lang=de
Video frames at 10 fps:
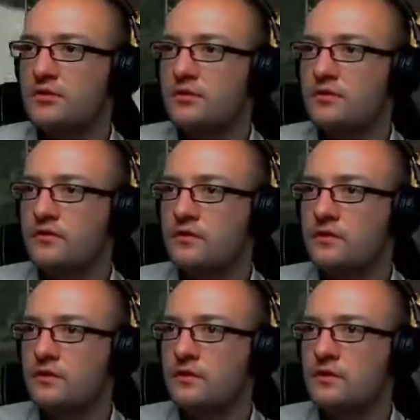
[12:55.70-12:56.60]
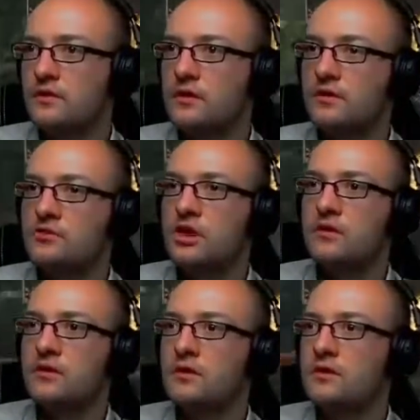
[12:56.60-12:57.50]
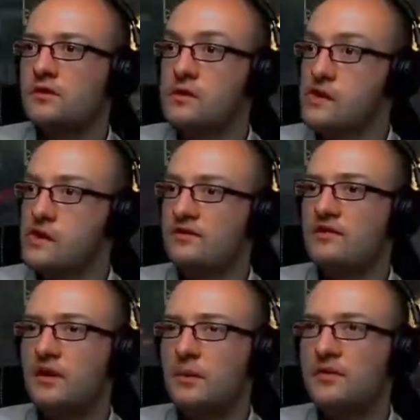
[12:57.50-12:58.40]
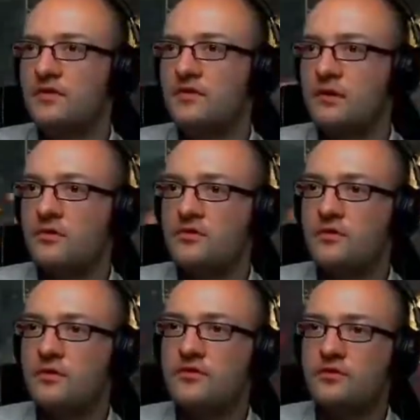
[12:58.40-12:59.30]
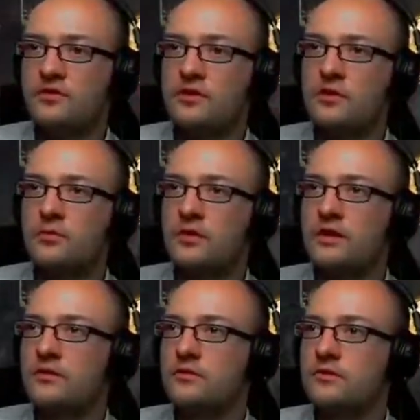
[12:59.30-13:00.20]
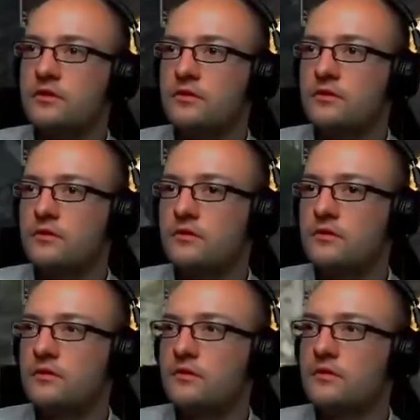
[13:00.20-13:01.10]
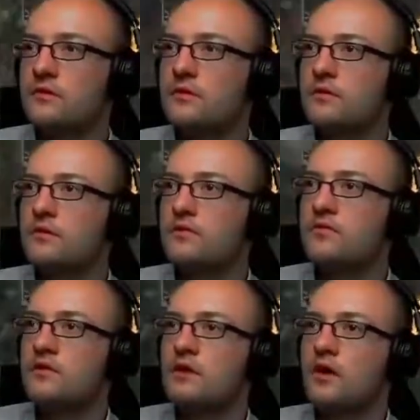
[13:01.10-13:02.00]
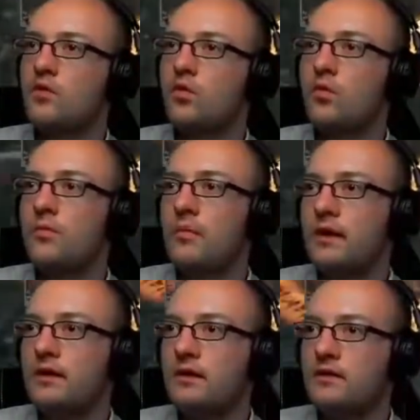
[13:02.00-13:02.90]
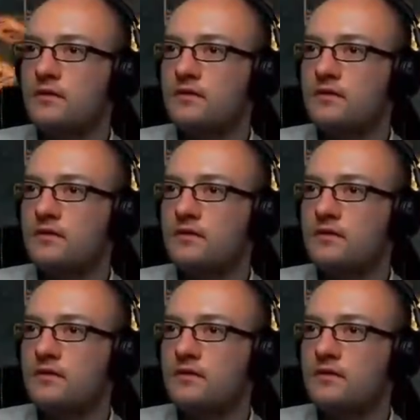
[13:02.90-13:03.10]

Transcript: Tür ist. Nee, schade. Sieht aber ein bisschen so aus. So, ich wusste doch, hier kommt noch einer runter. Von da oben, Alter.